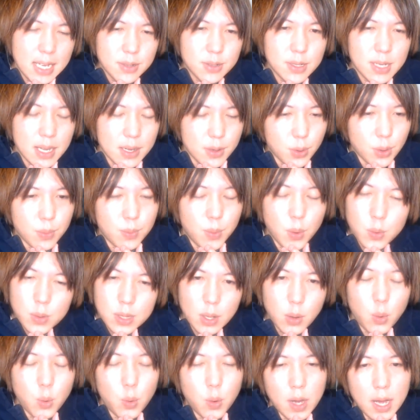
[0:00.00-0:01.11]
悪感これ持っ
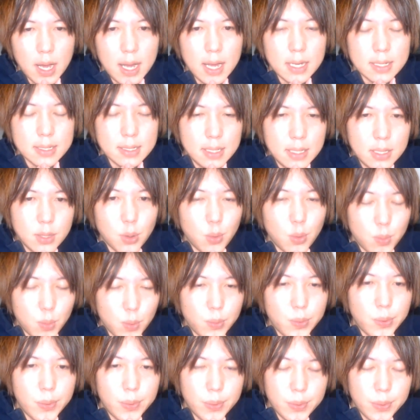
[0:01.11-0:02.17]
た方がいいと思うよ。